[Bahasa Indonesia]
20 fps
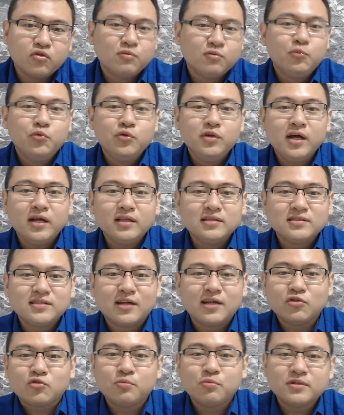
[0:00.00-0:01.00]
atau sebulan
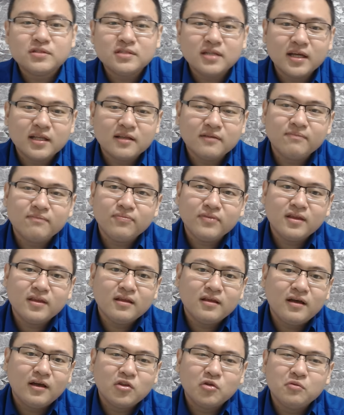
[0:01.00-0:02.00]
100%
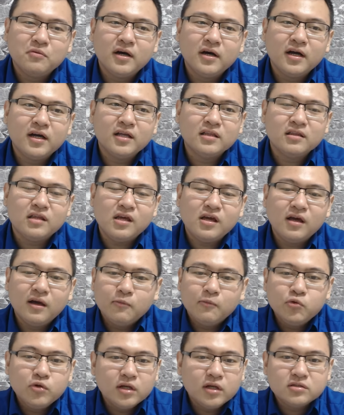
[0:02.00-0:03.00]
atau bahkan
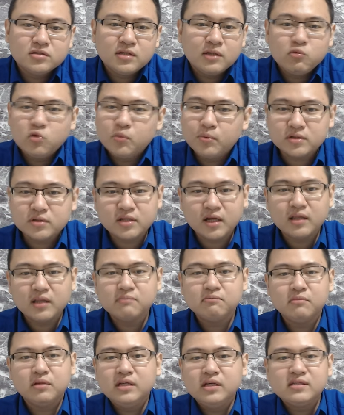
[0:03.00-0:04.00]
tiga bulan
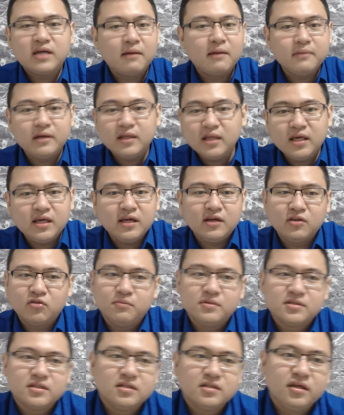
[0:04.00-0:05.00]
1000% beli saham ini
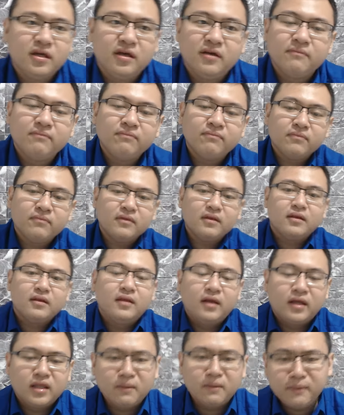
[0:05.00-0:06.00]
gitu misalnya ya.
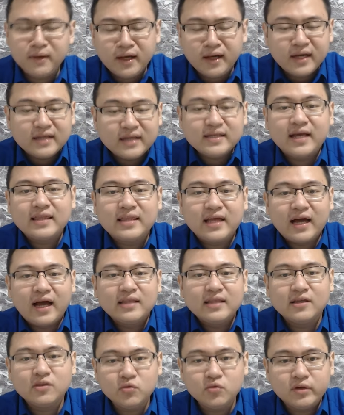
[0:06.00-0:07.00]
Nah, tapi
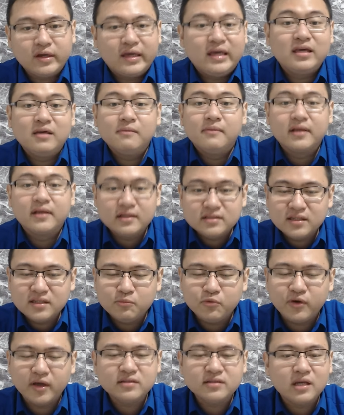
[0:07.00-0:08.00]
kenyataannya tuh kayak gimana
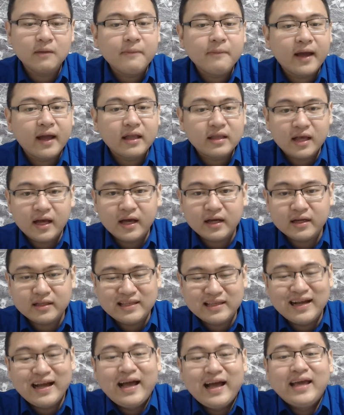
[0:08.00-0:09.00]
sih? Mungkin saya pengen
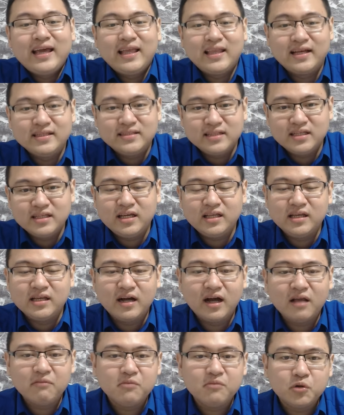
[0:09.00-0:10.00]
nah, nengahin aja nih
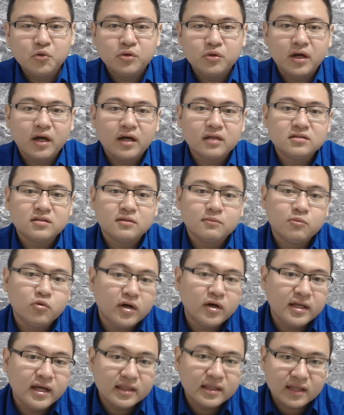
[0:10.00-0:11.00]
dengan menggunakan
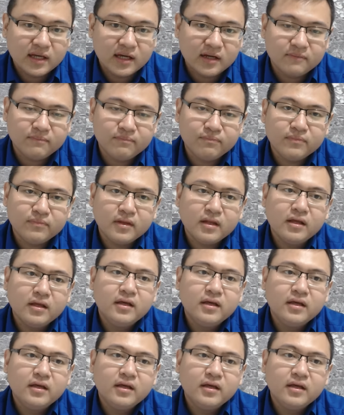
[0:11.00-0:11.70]
sebuah data.